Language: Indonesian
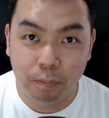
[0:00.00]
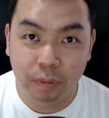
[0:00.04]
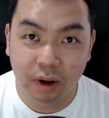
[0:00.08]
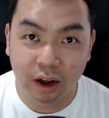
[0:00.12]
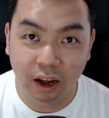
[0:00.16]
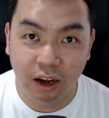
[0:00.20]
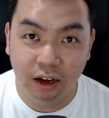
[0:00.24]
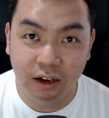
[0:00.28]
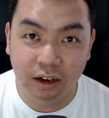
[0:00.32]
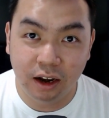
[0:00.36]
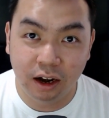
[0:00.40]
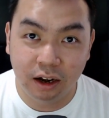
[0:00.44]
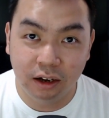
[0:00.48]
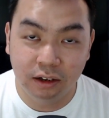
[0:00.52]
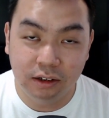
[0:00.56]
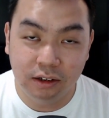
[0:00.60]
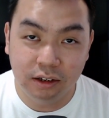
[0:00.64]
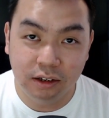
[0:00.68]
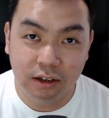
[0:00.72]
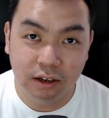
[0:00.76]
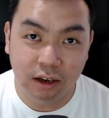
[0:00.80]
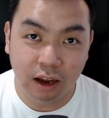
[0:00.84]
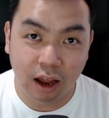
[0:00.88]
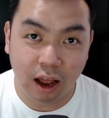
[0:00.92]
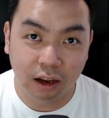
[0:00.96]
beredar
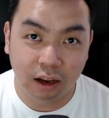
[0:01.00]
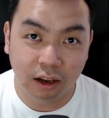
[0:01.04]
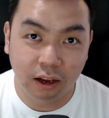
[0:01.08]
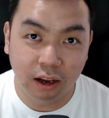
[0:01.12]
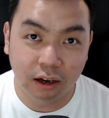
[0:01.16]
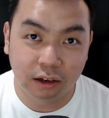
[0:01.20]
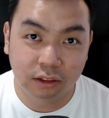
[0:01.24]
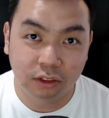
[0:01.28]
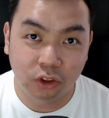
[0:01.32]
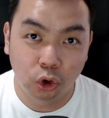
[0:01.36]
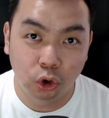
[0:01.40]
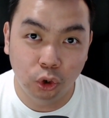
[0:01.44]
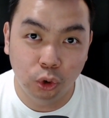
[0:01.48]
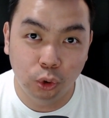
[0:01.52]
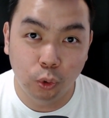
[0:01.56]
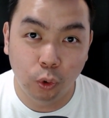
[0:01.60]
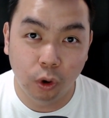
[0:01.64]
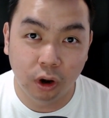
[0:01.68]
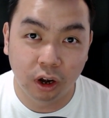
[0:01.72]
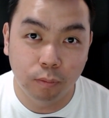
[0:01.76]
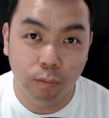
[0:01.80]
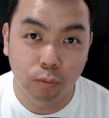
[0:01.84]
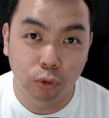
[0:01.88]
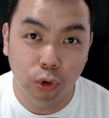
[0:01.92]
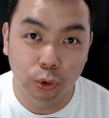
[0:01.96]
di akhir tahun
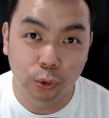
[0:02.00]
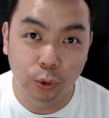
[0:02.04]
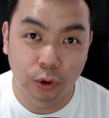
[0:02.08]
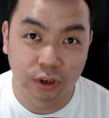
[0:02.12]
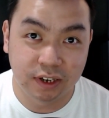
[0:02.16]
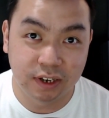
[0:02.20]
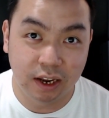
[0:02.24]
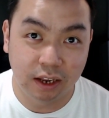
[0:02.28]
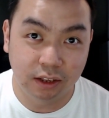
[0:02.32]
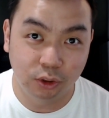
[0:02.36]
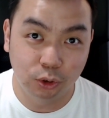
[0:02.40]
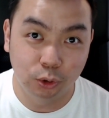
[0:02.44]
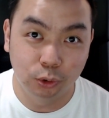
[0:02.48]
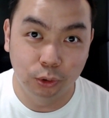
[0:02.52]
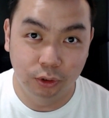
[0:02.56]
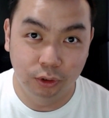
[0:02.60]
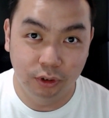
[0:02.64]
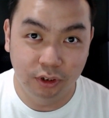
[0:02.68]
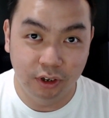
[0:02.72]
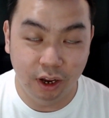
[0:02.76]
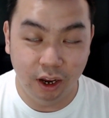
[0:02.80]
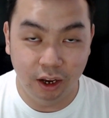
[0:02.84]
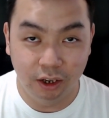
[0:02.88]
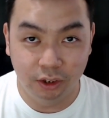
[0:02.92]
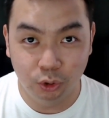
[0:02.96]
2021
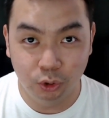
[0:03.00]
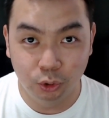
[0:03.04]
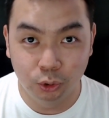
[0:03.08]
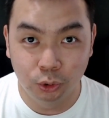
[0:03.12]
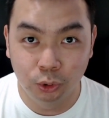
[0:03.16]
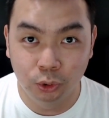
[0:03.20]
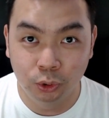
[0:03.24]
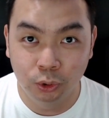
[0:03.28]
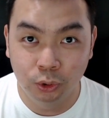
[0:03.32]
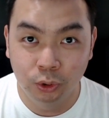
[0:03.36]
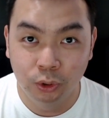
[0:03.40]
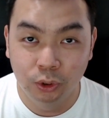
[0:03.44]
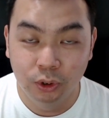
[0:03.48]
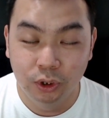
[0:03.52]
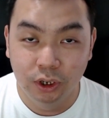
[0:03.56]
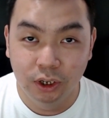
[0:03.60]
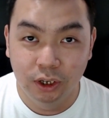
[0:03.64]
yaitu